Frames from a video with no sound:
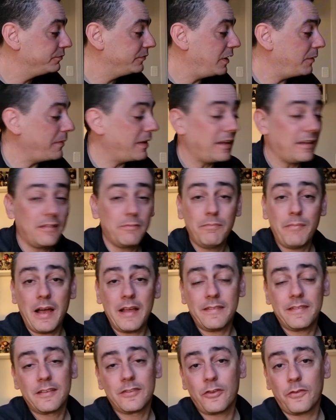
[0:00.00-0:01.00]
também
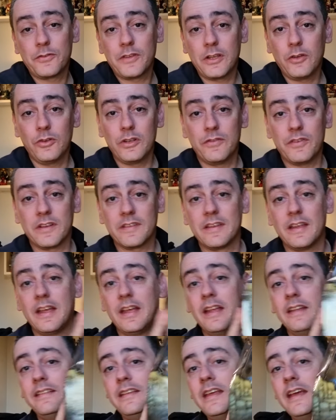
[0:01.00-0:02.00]
Masters of the Universe
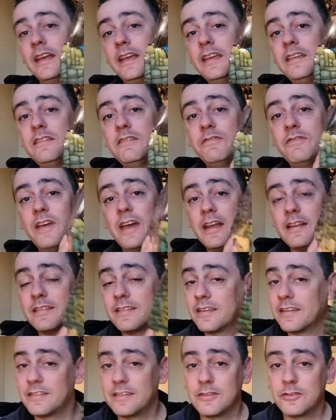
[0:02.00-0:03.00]
tem aqui
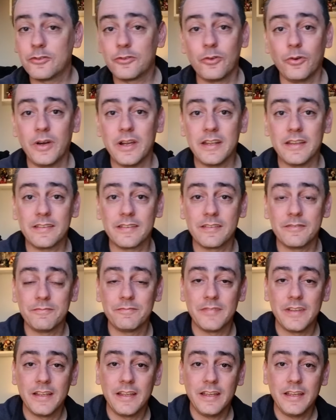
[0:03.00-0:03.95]
diversas histórias